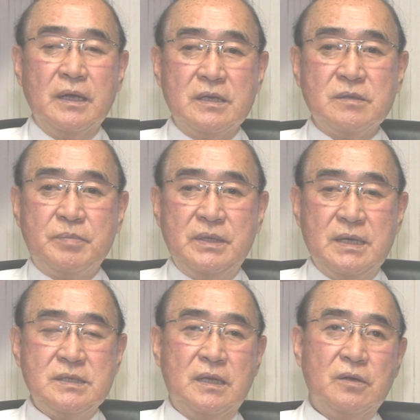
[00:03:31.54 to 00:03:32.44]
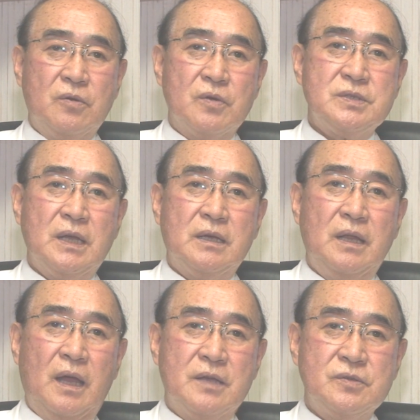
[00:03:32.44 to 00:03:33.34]
그래서 PSA를 꼭
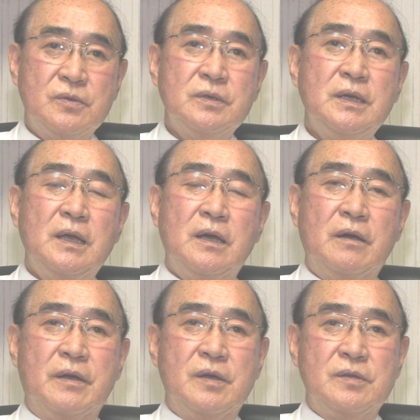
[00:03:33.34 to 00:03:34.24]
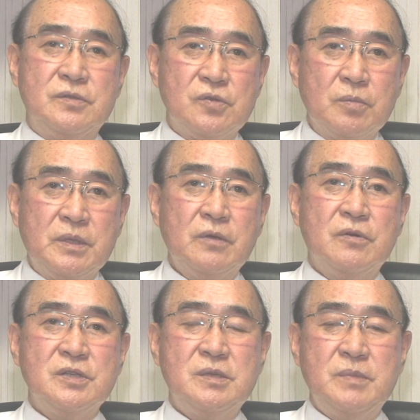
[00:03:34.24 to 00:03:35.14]
체크해가지고 어, 그
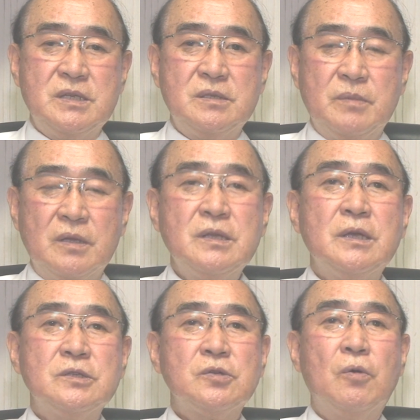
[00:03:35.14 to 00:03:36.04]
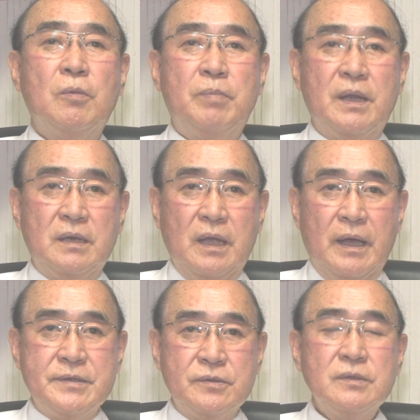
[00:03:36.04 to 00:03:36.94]
조금이라도 의심이 있으면은 초음파를
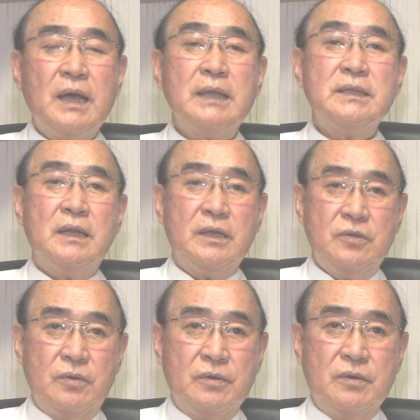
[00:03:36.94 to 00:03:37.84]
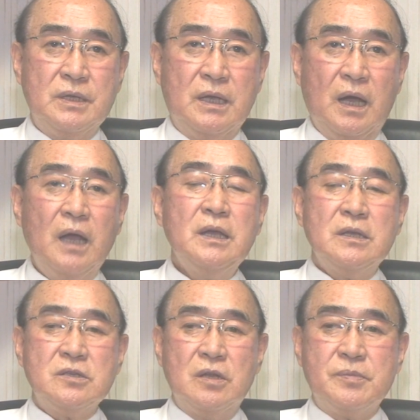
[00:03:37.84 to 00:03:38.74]
해가지고 간단하게 되는 거니까
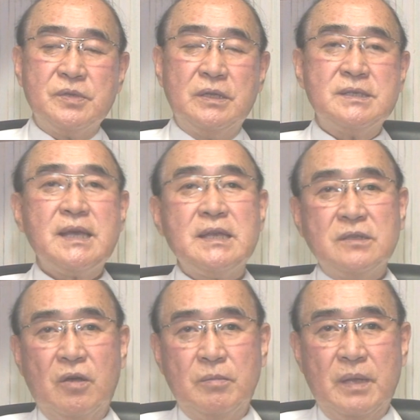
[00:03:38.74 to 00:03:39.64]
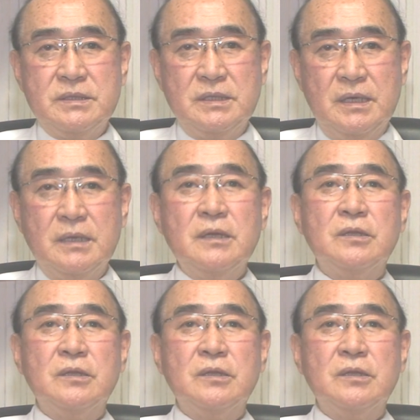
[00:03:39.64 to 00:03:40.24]
전립선의 사이즈가 얼마인지